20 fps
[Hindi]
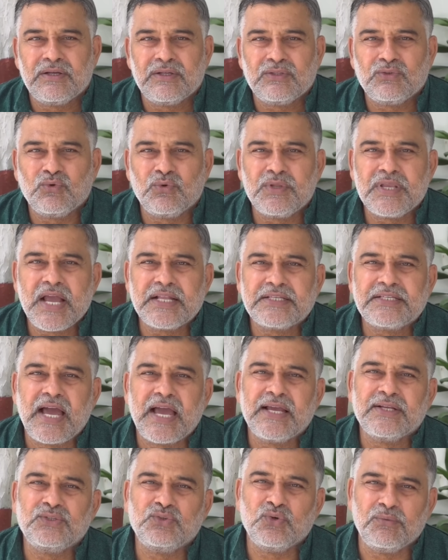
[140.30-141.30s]
दुनिया
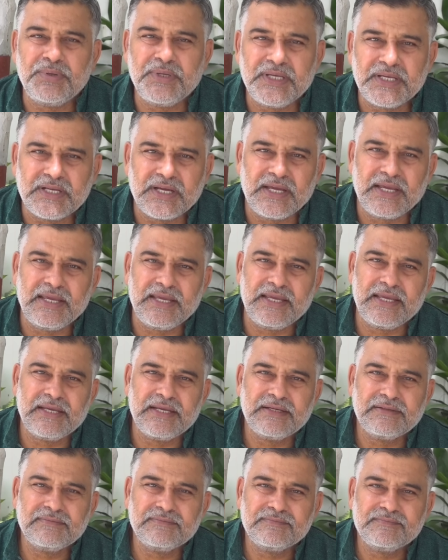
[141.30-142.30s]
चाहे जो भी कहे
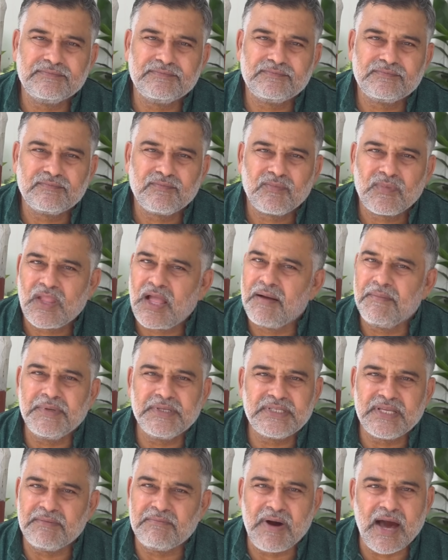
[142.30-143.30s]
हम
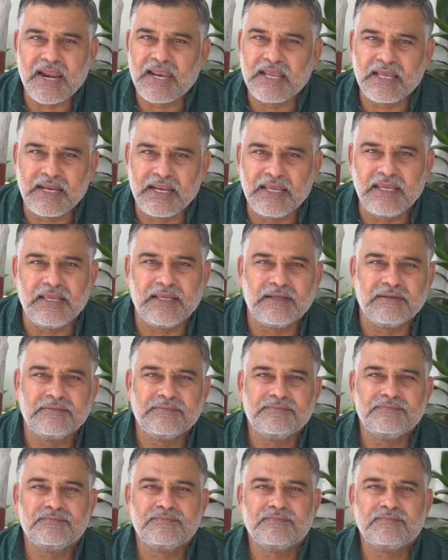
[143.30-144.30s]
इसे मारेंगे नहीं
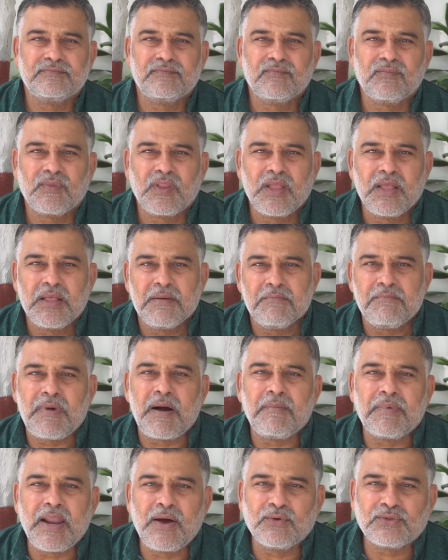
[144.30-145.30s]

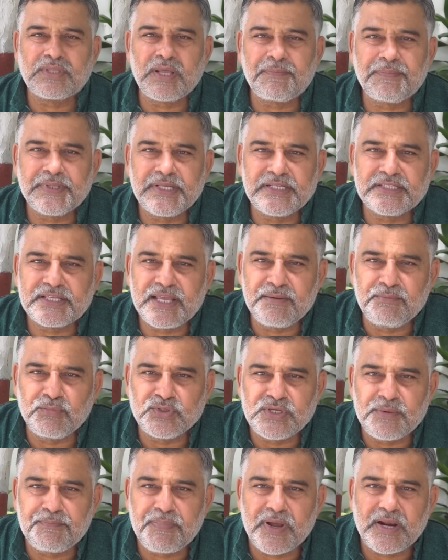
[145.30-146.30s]
मामला उत्तर प्रदेश के
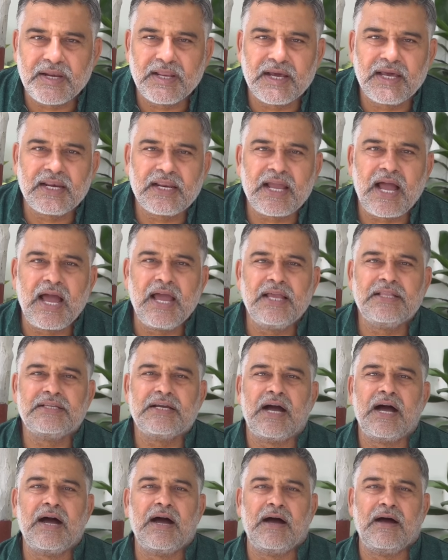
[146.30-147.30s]
मुजफ्फरनगर का है
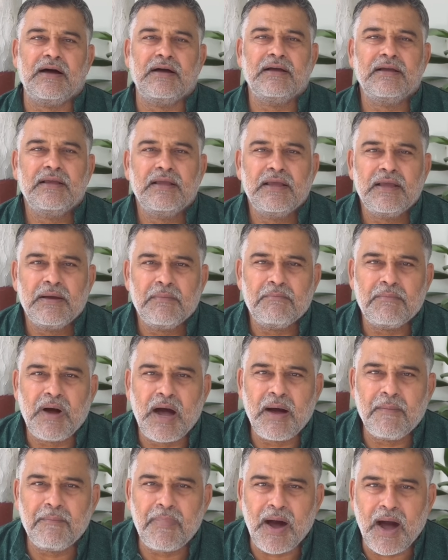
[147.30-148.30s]
जहाँ
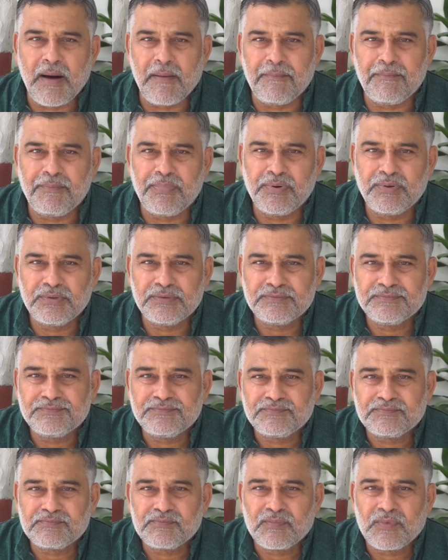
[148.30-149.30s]
माँ बाप
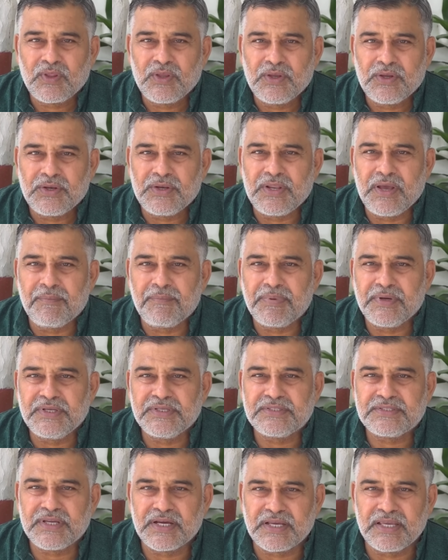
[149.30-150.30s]
ने अपनी
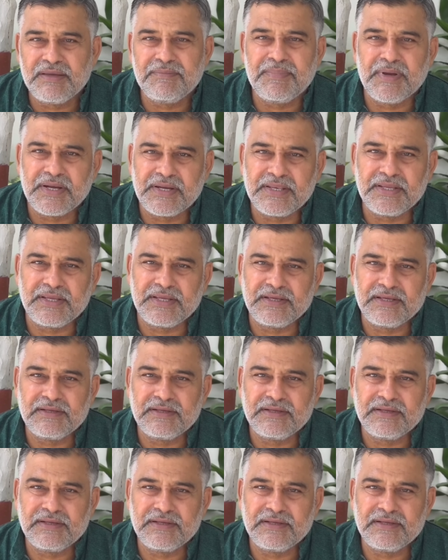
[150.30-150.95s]
सगी बेटी